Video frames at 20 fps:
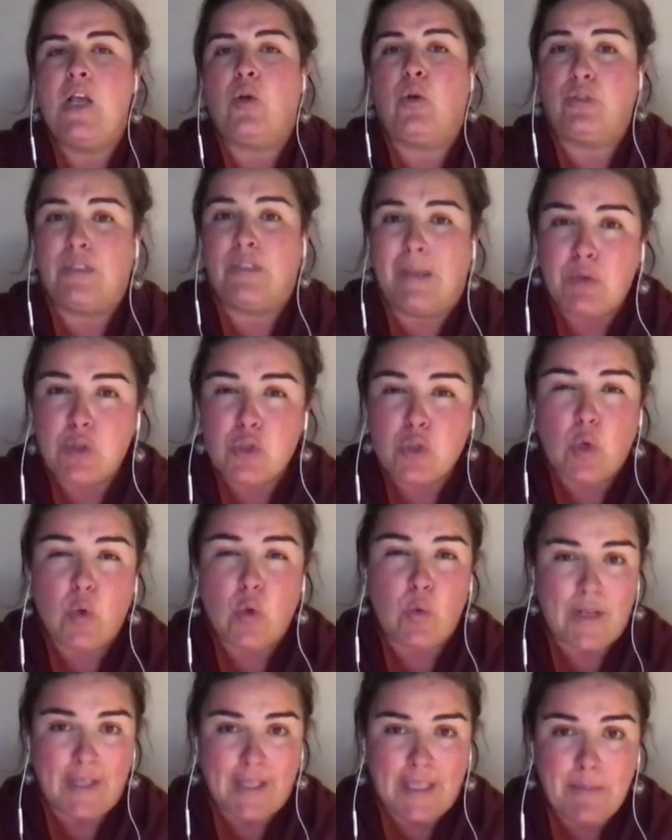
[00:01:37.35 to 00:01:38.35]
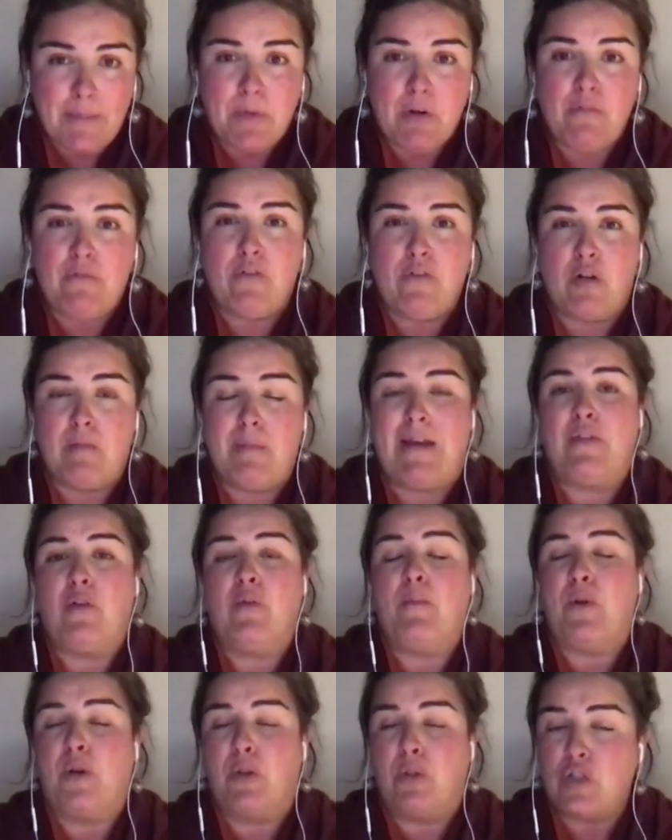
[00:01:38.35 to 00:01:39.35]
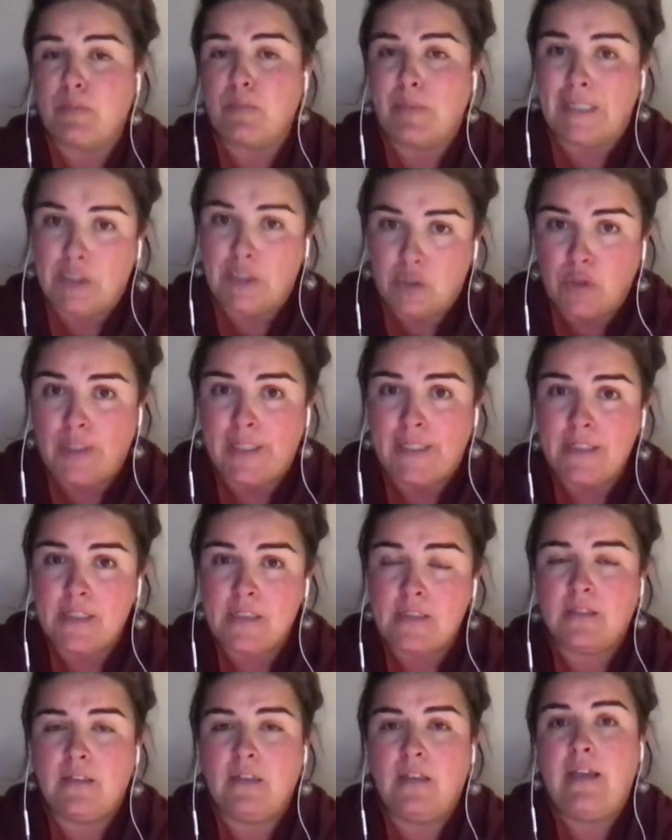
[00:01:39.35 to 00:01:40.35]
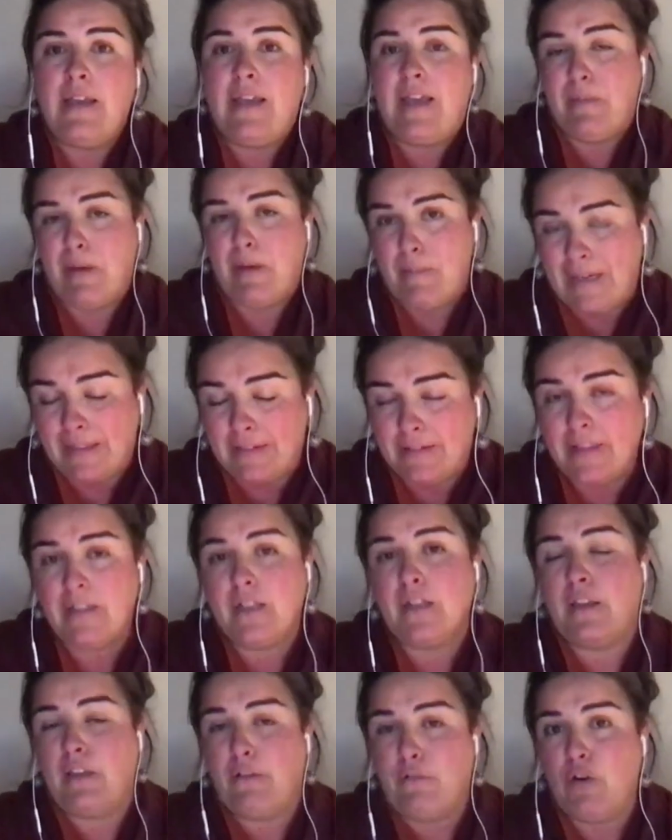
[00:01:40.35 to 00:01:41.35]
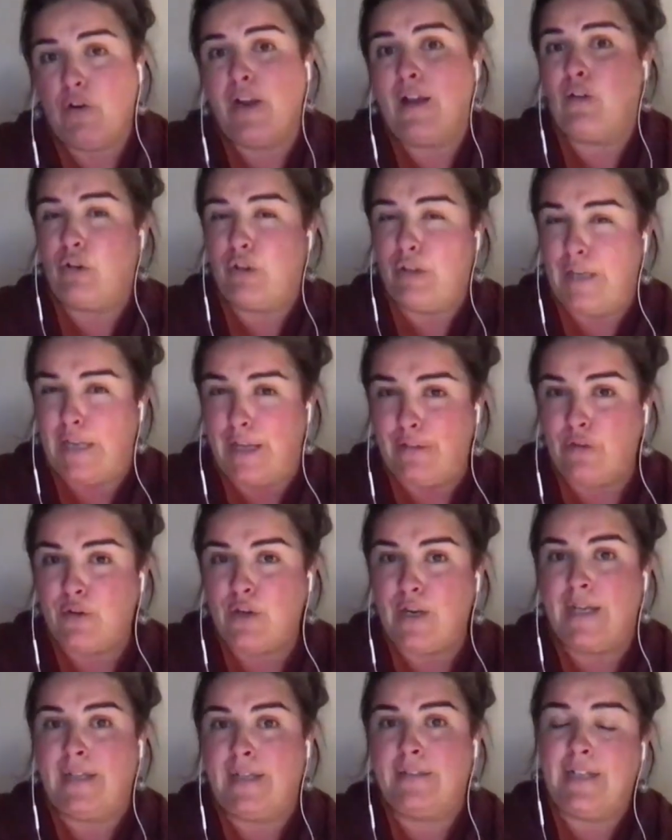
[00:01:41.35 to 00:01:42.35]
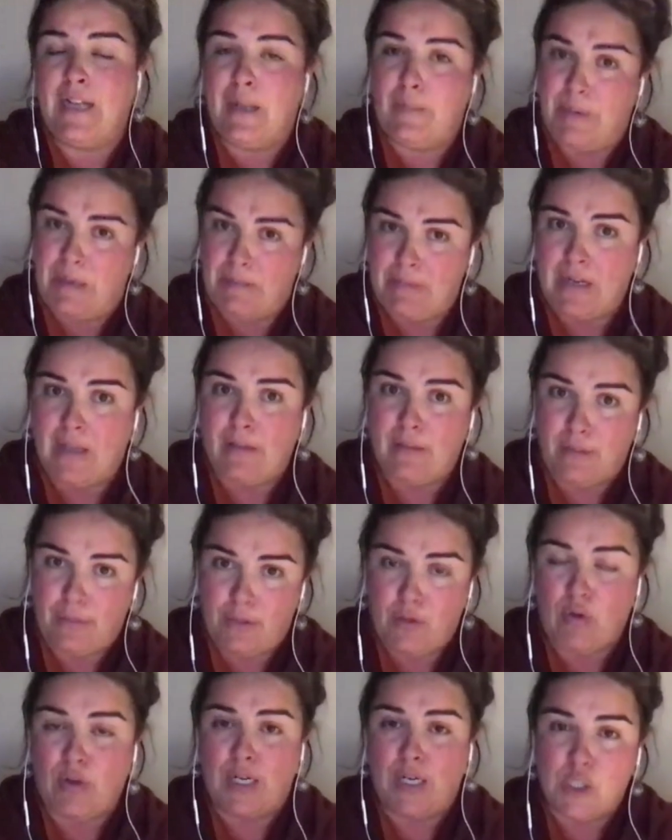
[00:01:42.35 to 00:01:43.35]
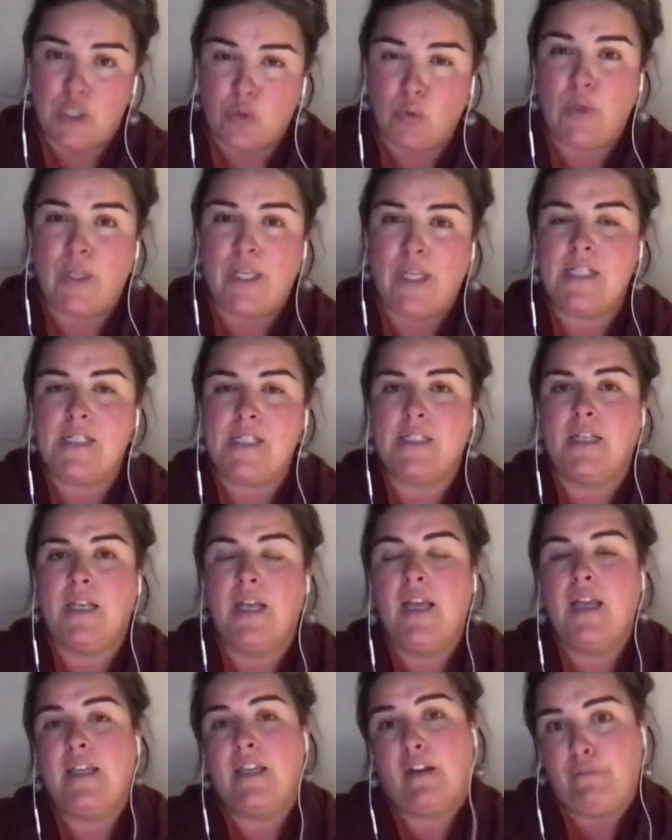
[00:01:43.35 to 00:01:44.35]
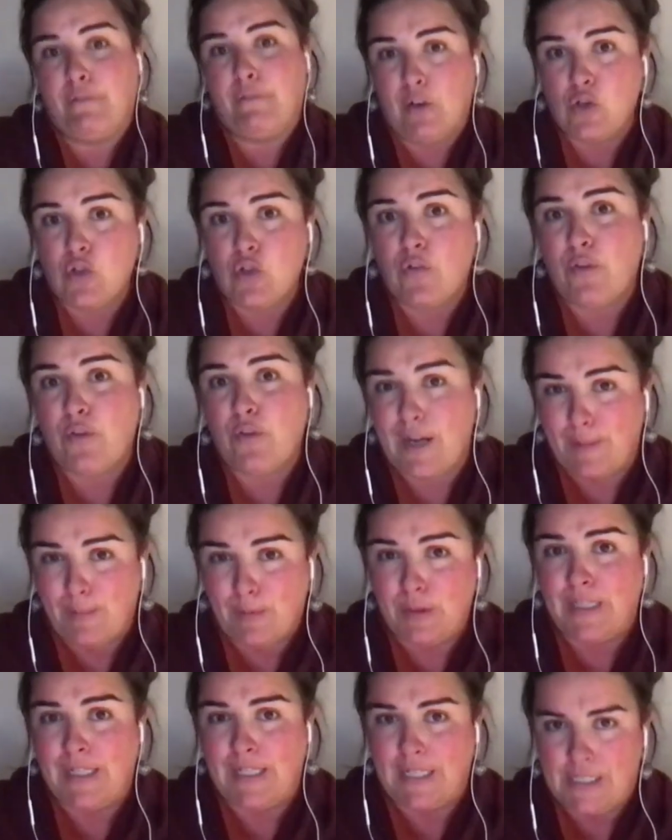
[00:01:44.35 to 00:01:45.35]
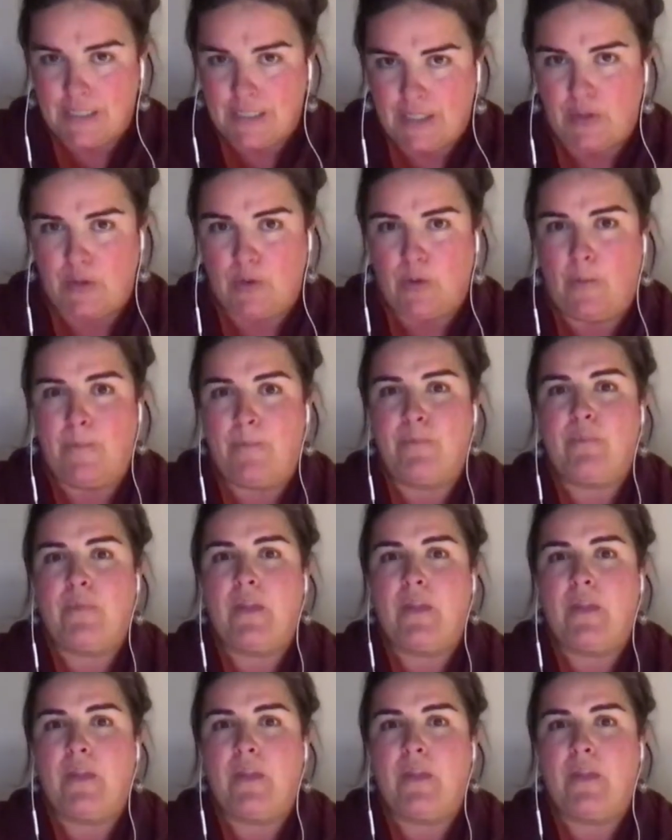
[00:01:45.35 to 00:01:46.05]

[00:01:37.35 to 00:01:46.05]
Contamos con un equipo formado por dos mentores, Eva Martínez, que fue la coordinadora de la primera edición en Asturias, y el filósofo Ramón del Castillo